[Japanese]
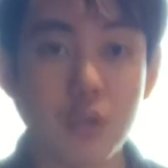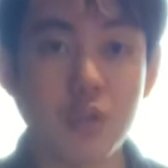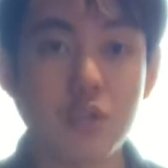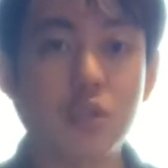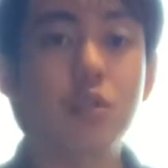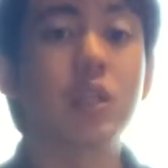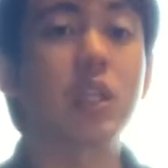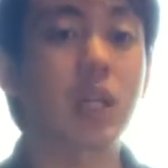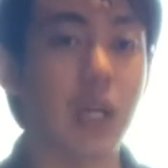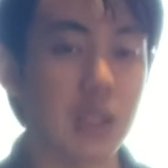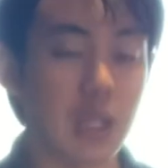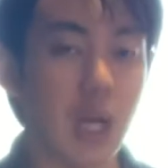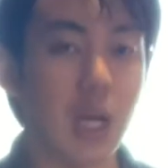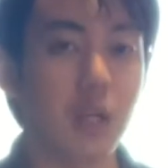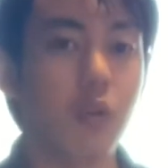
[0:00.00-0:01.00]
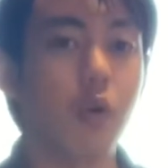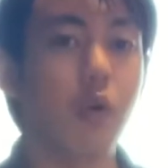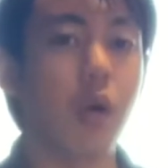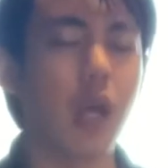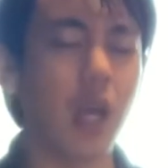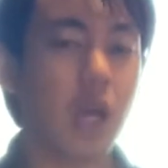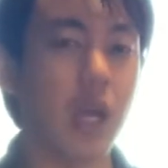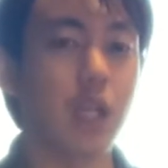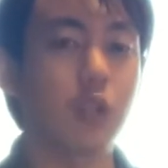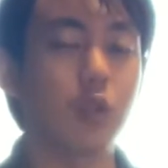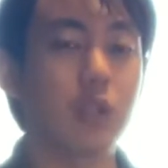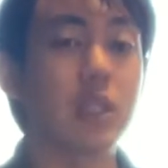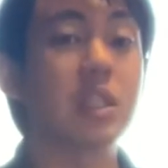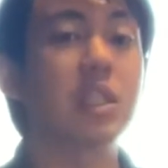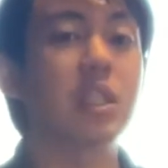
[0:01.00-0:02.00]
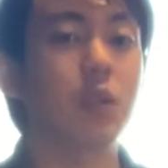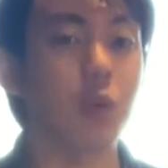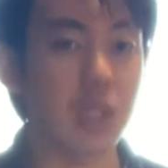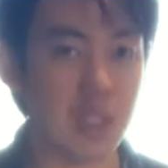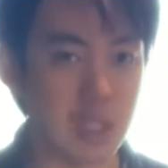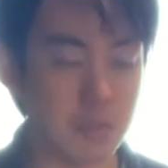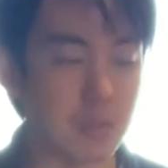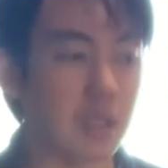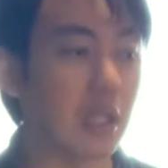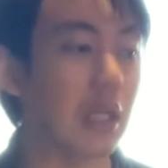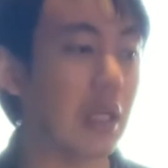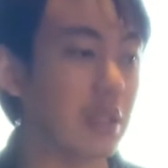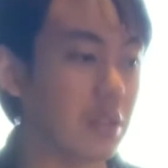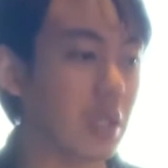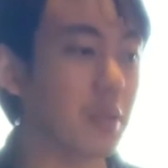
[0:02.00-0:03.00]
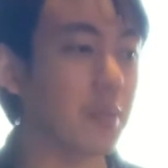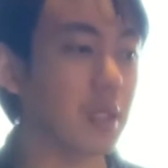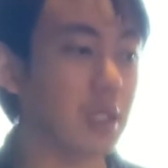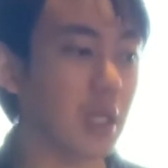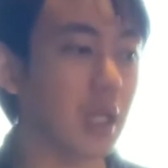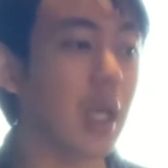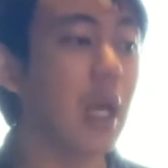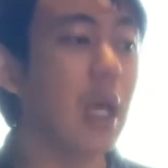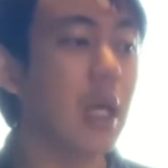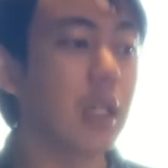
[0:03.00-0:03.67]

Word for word: すり方の、えっ、ー、と、1の1みたいなやつやりましたね。